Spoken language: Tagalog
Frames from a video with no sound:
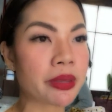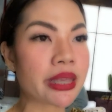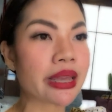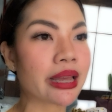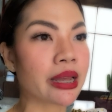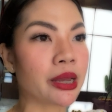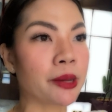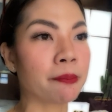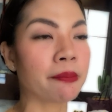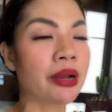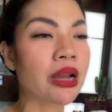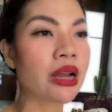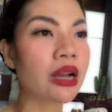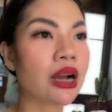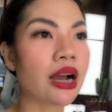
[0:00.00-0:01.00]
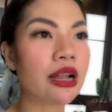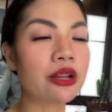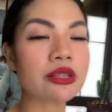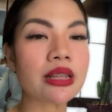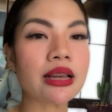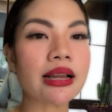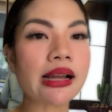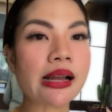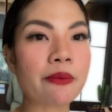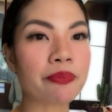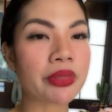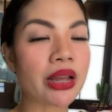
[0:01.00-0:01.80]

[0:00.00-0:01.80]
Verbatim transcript: p.m ano sila,